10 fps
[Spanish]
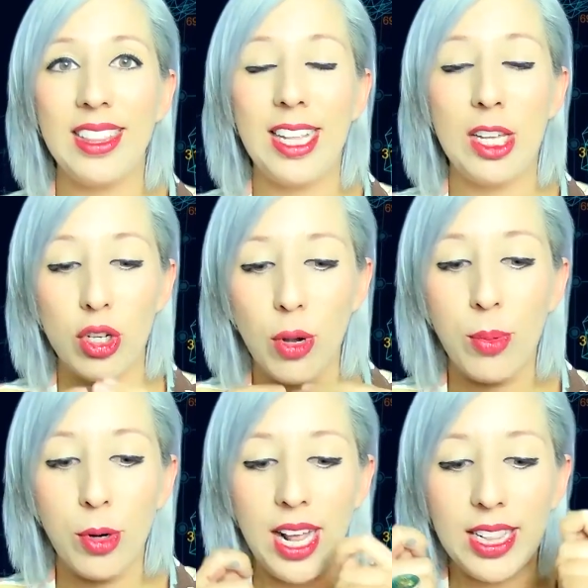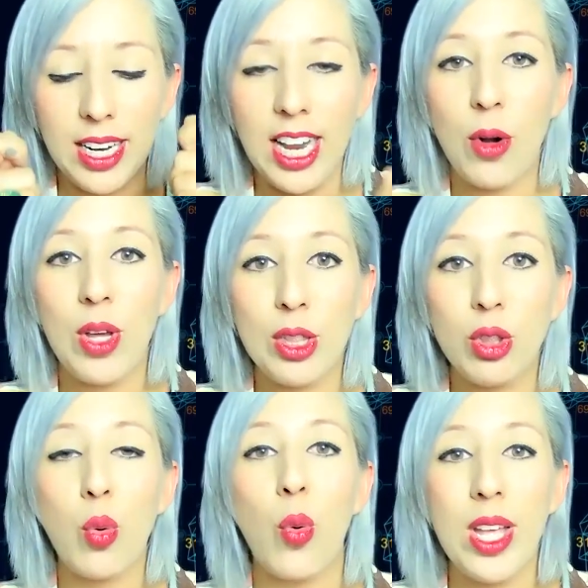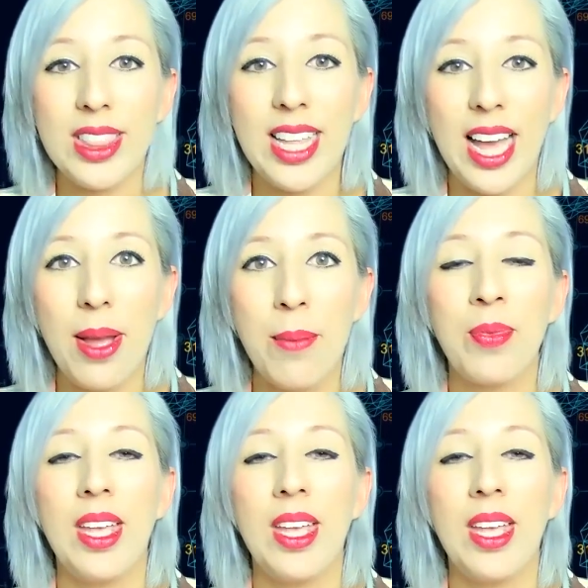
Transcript: de yo poner el dinero en tu cuenta